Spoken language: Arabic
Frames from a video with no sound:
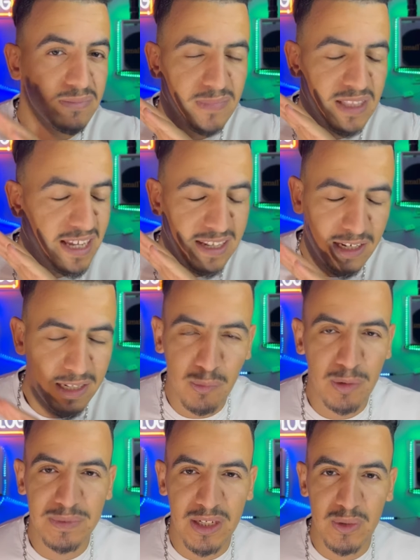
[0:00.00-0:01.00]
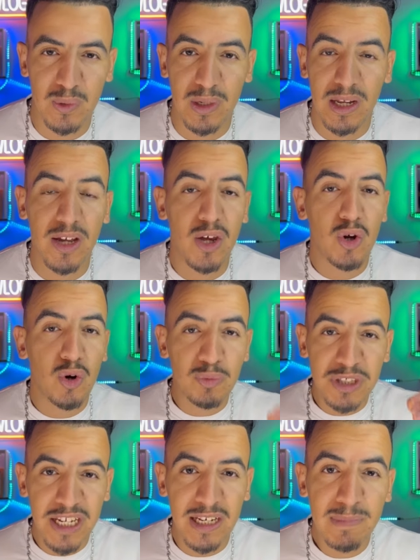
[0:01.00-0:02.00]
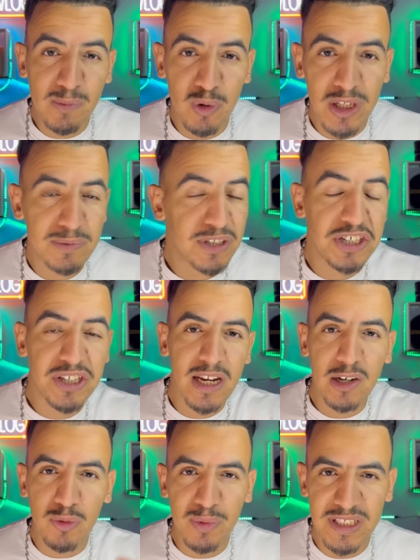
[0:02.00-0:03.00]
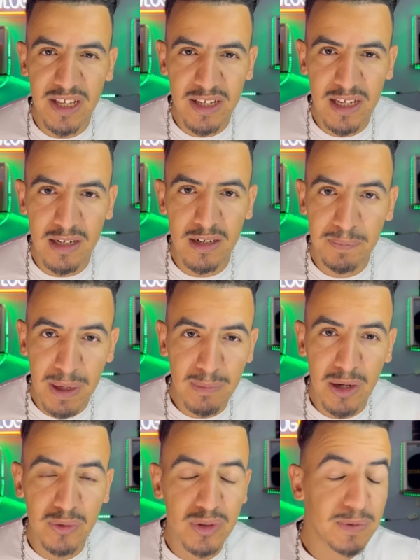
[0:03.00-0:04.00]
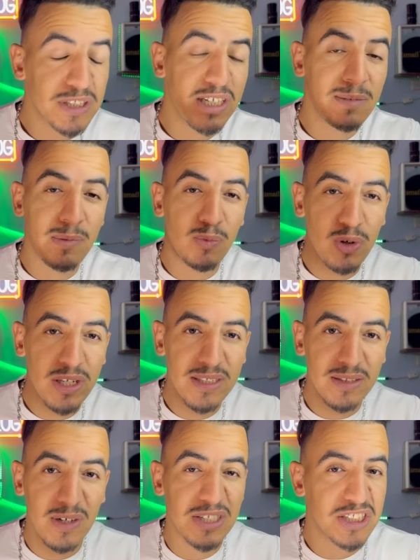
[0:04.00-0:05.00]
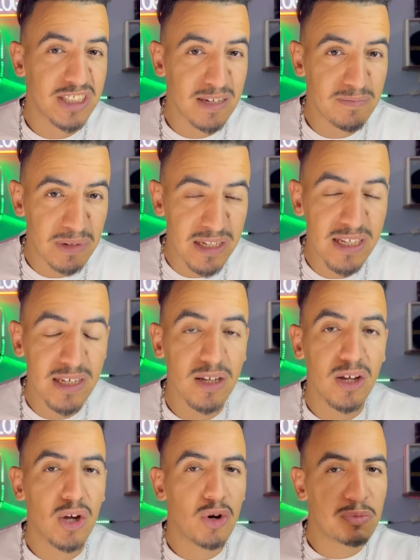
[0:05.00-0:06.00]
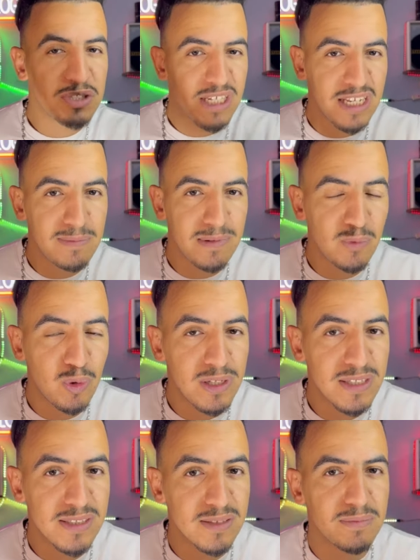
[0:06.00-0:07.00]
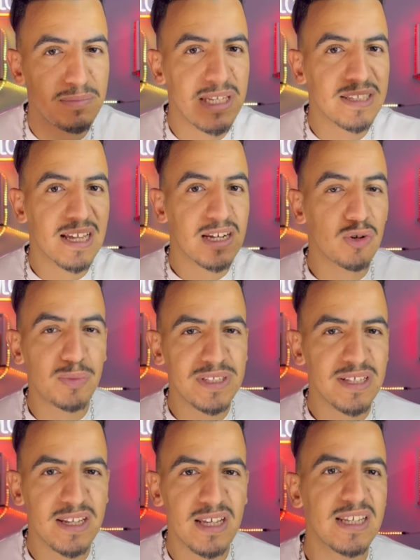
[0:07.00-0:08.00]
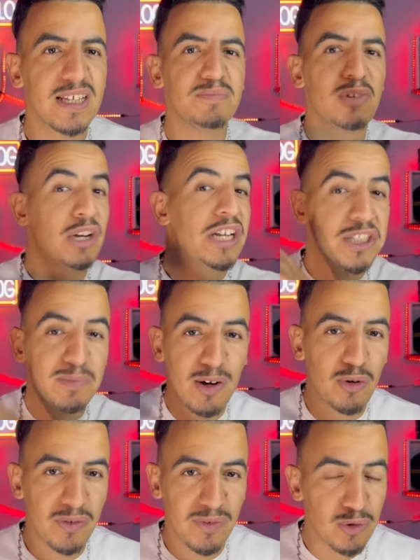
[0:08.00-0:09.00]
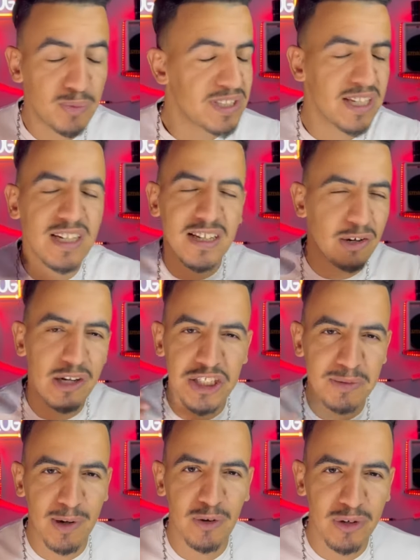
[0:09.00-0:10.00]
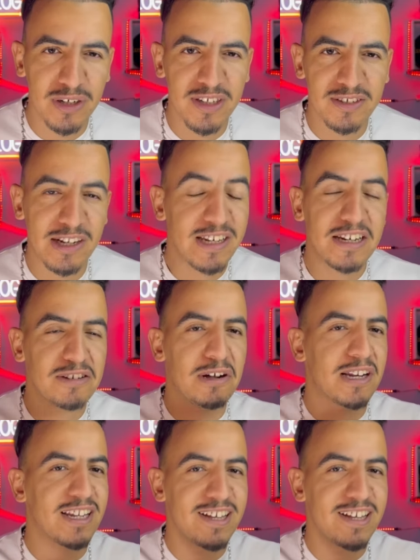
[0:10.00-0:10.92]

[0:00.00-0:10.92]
لا اله الا محمد رسول الله ومشى يعلم البوليس مشى يجري للكوميساريه البيرمانونس باش يعلم البوليس هذا الشيء كان بالليل ومشى يعلم البوليس ملي دخل للكوميساريه لقى تما واحد العجبه اخر في الكوميساريه لقى واحد العجبه اخر واحد واحد